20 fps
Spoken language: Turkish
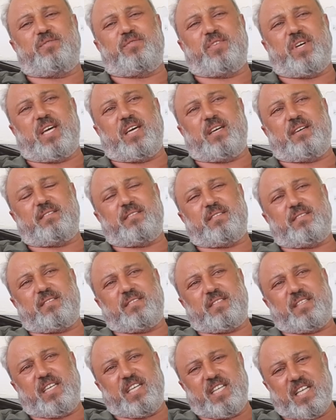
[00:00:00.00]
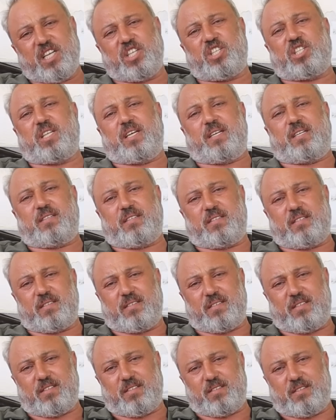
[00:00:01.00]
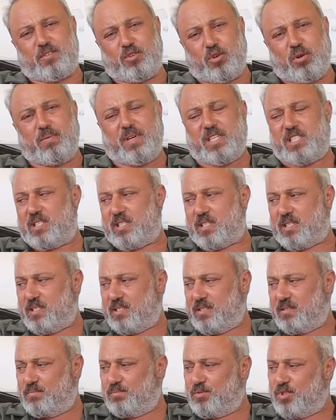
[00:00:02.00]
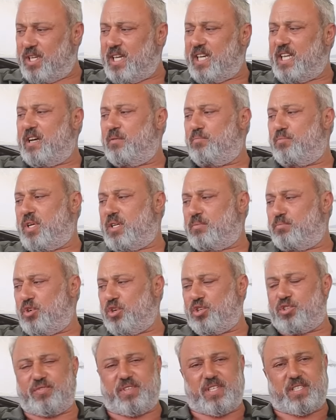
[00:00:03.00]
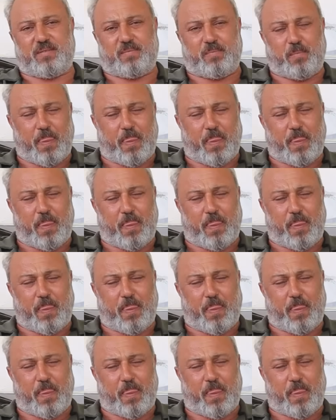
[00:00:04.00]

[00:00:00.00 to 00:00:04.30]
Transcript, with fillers: ve inançlar. Yobazlık. Buna inanmayın. Boş verin.